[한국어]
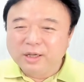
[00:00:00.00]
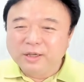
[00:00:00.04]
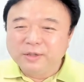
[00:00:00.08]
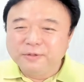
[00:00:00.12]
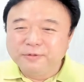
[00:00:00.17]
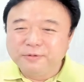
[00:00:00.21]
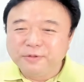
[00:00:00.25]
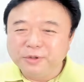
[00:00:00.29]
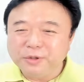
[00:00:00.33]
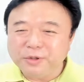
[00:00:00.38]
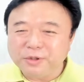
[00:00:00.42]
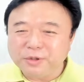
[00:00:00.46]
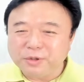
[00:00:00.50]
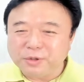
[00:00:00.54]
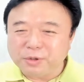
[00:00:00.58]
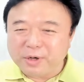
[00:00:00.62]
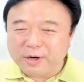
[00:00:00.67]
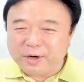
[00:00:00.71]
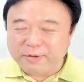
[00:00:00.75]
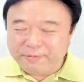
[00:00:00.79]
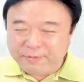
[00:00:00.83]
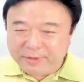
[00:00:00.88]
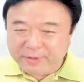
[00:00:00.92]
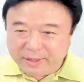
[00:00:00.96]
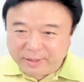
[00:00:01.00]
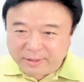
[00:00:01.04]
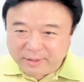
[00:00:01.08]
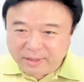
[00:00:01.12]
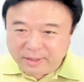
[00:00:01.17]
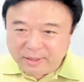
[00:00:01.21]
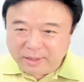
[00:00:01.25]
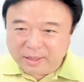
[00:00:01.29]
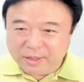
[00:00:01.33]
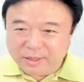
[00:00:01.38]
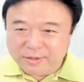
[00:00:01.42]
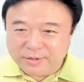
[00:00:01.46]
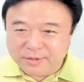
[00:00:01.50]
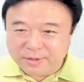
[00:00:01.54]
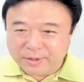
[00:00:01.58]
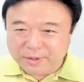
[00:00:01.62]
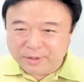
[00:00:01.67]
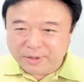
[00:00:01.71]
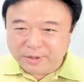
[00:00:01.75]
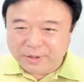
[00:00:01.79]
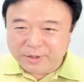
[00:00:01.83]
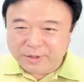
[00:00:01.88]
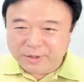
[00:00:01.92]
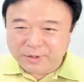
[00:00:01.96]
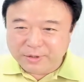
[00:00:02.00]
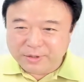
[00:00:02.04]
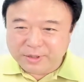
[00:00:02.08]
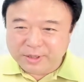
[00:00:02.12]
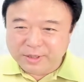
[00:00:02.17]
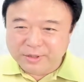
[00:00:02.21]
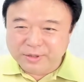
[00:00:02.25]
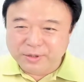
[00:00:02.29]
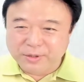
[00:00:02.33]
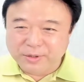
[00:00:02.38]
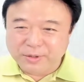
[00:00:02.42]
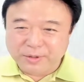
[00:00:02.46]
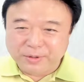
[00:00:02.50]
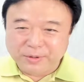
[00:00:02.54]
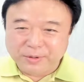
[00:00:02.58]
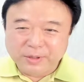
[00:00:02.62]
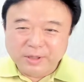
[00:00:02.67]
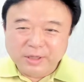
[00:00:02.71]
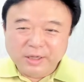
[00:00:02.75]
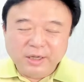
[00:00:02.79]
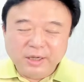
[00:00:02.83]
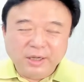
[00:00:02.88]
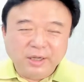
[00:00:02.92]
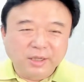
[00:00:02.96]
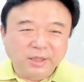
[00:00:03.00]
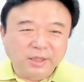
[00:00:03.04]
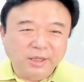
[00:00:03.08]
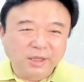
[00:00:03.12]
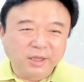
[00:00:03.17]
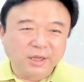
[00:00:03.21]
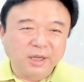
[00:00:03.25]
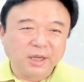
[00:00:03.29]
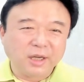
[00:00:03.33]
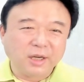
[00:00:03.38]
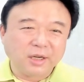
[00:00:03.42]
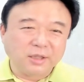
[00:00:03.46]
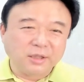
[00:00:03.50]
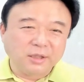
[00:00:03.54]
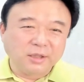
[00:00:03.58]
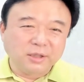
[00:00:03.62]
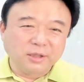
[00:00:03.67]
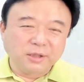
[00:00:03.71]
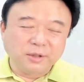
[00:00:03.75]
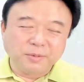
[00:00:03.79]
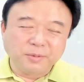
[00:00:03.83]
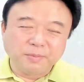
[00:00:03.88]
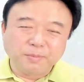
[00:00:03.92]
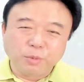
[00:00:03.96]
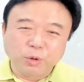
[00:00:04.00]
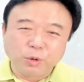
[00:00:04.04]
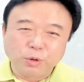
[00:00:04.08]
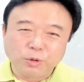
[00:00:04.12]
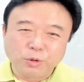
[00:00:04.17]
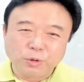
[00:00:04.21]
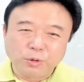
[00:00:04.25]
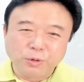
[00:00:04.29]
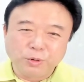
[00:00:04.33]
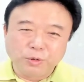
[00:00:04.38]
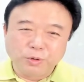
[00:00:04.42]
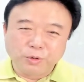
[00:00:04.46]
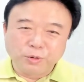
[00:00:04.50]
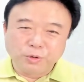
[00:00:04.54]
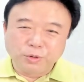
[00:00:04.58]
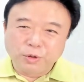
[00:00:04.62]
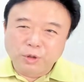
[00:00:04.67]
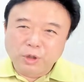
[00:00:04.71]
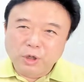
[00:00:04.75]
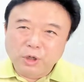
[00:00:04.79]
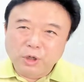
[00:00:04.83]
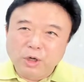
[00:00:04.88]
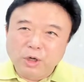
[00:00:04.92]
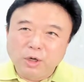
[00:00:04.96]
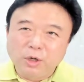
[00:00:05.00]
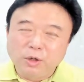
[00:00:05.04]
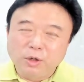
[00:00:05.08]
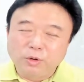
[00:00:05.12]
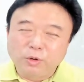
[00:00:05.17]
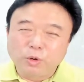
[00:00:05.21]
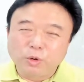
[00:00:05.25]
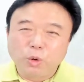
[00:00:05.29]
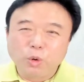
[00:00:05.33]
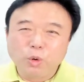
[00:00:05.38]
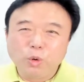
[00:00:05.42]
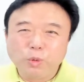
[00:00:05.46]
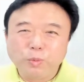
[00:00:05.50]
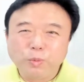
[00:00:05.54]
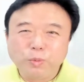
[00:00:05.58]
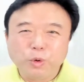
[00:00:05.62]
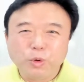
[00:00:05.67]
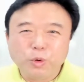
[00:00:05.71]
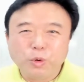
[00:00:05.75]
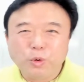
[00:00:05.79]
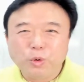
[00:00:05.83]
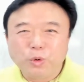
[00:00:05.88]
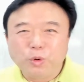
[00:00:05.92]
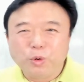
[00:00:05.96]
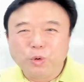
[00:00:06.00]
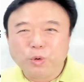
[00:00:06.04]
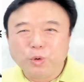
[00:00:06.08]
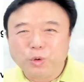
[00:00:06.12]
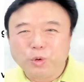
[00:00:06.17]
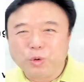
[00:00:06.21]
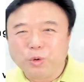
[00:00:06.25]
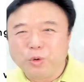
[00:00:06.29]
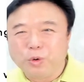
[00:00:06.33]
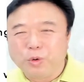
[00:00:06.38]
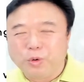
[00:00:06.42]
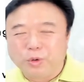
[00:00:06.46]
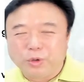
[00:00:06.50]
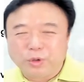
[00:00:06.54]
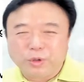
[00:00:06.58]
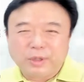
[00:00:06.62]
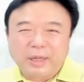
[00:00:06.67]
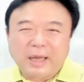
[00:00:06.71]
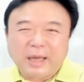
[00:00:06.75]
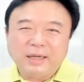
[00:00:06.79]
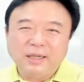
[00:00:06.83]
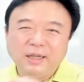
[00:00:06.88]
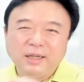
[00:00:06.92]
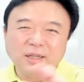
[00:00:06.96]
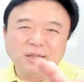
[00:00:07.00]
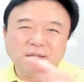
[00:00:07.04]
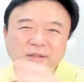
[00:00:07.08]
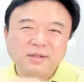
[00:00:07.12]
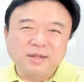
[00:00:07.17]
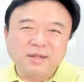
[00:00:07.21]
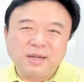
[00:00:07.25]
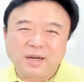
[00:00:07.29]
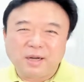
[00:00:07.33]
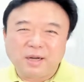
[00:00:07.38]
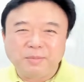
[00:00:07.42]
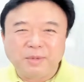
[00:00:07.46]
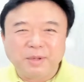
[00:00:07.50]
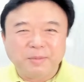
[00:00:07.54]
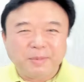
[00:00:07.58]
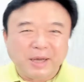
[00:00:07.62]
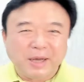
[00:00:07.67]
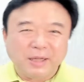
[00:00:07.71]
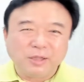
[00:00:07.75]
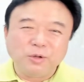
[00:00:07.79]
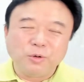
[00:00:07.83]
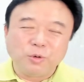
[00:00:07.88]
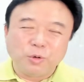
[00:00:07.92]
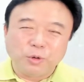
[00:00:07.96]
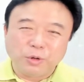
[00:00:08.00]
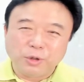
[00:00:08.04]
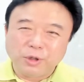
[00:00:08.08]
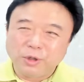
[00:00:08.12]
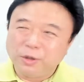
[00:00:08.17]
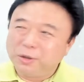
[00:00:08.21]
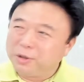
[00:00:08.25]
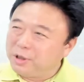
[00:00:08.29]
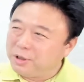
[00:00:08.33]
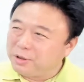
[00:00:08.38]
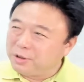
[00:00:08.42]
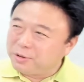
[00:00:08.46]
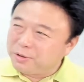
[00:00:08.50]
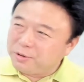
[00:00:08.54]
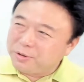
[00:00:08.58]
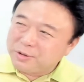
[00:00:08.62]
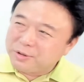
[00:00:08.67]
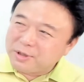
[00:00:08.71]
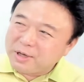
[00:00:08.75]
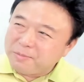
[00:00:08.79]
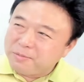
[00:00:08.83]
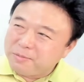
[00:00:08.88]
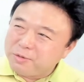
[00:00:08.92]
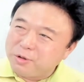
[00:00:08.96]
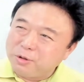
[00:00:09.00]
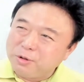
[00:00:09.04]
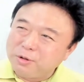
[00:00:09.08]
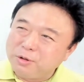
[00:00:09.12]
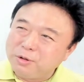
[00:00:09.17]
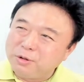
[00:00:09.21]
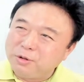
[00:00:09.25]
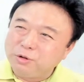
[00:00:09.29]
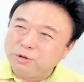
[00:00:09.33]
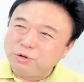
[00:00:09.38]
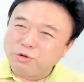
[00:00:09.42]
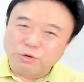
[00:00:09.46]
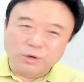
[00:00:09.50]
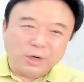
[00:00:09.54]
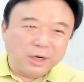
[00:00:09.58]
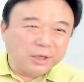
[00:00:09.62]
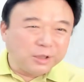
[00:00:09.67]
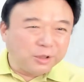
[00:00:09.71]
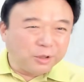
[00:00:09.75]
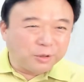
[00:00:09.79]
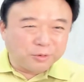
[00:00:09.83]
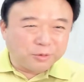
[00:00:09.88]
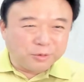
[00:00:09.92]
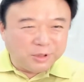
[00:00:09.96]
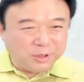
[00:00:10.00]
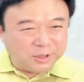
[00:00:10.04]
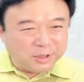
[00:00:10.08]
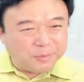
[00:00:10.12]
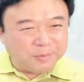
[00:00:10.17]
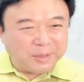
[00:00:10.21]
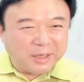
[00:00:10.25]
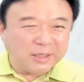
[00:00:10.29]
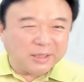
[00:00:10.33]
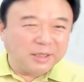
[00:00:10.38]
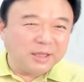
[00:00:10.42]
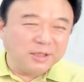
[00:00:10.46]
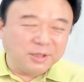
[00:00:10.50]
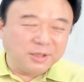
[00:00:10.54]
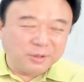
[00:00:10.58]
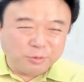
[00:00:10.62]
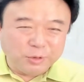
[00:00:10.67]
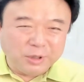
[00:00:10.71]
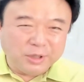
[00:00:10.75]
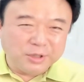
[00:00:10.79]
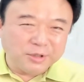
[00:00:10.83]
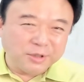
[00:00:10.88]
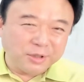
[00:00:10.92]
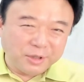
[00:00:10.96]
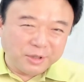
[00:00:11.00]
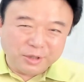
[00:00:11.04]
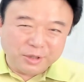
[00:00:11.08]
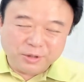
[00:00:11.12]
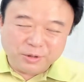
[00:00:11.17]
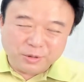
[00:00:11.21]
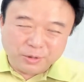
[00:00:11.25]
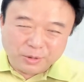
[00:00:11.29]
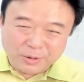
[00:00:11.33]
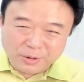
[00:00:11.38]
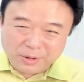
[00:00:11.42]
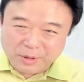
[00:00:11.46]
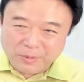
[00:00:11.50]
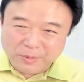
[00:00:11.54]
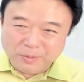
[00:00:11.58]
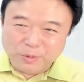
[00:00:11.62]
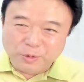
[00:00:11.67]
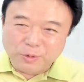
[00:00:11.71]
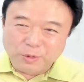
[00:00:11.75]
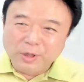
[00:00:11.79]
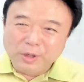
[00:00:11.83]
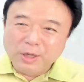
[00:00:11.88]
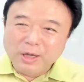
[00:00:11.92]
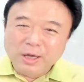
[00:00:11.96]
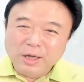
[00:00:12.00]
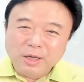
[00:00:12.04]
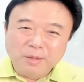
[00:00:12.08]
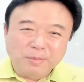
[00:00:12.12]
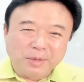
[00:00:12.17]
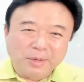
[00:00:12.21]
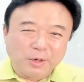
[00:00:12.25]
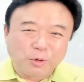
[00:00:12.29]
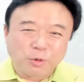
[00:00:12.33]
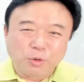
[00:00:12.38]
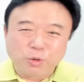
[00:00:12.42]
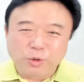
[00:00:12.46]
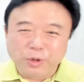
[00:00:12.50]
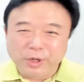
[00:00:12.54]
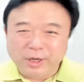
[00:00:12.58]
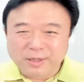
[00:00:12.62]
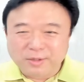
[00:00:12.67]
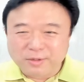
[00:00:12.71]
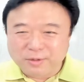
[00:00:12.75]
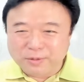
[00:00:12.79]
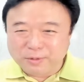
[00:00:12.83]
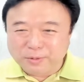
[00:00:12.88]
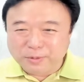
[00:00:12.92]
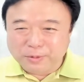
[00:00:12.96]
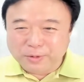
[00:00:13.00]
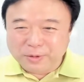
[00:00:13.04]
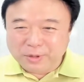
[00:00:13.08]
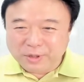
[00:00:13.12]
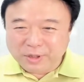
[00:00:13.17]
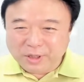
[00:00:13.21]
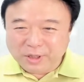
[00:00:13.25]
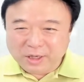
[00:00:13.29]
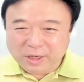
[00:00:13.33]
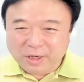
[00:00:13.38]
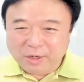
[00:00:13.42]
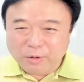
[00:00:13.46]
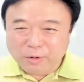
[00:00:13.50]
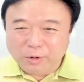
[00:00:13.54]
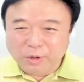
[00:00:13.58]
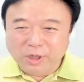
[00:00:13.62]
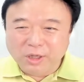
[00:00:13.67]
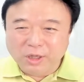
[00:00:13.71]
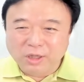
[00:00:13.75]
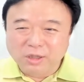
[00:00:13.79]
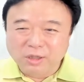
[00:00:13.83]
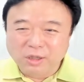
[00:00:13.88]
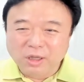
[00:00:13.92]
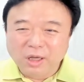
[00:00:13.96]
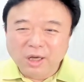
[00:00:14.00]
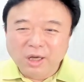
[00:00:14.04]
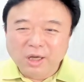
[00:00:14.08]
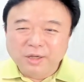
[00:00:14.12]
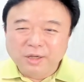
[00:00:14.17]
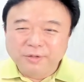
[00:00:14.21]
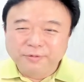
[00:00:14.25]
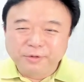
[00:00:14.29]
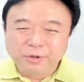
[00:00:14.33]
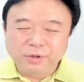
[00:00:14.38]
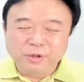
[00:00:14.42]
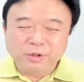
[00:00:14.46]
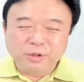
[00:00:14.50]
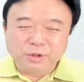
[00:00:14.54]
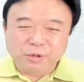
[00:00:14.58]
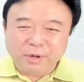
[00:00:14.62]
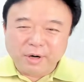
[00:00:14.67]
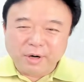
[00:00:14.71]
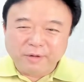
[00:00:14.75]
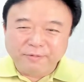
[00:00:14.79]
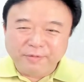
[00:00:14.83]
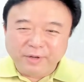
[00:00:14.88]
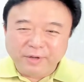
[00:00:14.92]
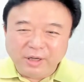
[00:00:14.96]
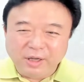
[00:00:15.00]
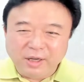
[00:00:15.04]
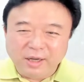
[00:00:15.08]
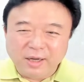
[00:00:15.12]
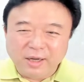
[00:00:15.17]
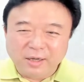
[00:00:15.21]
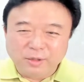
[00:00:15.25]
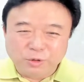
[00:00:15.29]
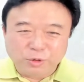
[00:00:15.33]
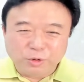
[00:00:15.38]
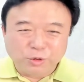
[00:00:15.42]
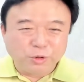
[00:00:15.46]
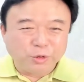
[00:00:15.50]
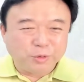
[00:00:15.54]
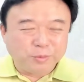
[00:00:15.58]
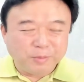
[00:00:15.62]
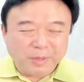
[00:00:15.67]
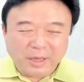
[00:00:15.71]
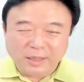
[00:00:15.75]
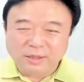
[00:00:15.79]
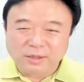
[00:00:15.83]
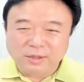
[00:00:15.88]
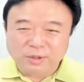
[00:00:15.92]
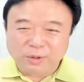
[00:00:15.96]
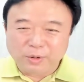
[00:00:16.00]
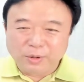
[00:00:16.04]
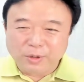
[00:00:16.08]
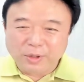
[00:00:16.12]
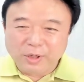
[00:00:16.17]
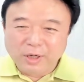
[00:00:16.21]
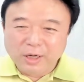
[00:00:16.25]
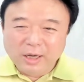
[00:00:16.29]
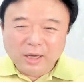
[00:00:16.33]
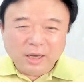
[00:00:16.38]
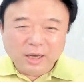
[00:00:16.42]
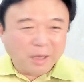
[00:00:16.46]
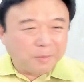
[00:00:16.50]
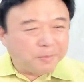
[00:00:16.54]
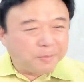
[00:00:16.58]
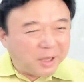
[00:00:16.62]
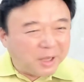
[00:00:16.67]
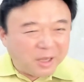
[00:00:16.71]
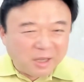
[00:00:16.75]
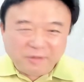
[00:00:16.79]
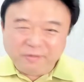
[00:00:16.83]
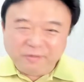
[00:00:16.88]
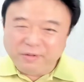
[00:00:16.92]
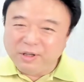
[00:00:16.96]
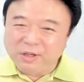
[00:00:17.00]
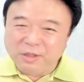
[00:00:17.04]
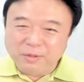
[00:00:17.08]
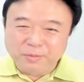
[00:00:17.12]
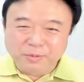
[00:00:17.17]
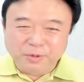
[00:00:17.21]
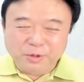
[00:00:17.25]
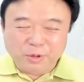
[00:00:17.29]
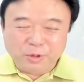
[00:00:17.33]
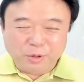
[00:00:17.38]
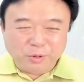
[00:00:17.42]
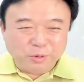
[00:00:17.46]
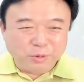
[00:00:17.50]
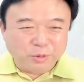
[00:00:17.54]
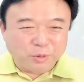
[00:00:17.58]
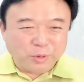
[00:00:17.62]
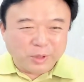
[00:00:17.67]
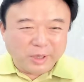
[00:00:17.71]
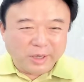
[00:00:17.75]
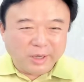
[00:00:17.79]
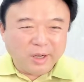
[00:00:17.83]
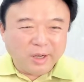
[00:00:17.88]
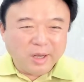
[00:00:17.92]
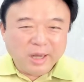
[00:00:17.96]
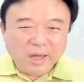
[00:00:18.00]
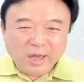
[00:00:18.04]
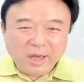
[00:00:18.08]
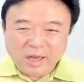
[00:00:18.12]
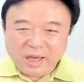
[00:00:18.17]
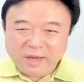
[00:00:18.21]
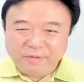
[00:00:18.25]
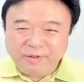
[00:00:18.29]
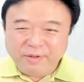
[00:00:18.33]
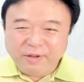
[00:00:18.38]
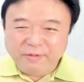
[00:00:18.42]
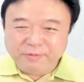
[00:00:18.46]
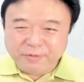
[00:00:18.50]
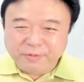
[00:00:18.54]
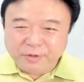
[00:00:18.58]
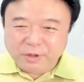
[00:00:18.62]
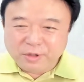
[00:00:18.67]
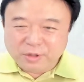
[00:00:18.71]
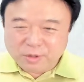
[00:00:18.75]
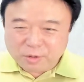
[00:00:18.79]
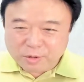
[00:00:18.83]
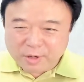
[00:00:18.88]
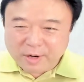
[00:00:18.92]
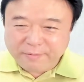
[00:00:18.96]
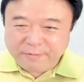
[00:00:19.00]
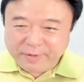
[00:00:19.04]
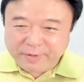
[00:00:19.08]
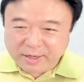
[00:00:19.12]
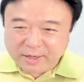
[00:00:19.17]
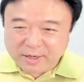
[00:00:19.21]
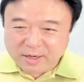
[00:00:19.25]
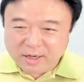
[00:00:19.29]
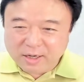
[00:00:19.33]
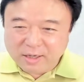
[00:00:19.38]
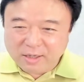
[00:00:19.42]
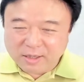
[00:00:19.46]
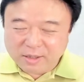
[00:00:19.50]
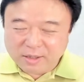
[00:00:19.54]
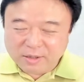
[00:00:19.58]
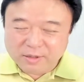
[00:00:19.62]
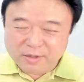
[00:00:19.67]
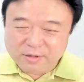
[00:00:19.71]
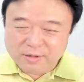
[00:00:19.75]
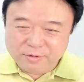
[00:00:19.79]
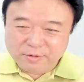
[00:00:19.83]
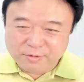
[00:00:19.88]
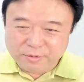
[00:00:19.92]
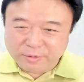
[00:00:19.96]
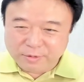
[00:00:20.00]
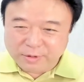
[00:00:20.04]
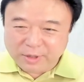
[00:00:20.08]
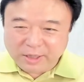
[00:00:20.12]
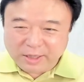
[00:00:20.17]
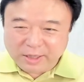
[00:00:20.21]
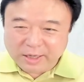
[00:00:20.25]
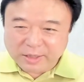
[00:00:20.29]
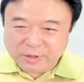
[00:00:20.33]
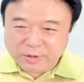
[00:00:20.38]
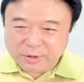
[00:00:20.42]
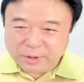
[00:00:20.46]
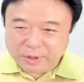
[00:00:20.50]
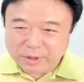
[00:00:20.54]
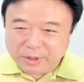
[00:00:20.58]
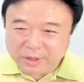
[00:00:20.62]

푸드 트래픽 이게 있어요. 그래서 이게 그 보통 도보로 다니는 사람이 많은 곳 여기 저 삼성중앙역도 이제 많아지고 있어요 저기 뭐 바로 코엑스고 그러니까 거기는 푸드 트래픽이 아주 많죠 앞에 heavy를 붙여도 좋아요. heavy food traffic 할 수도 있겠죠.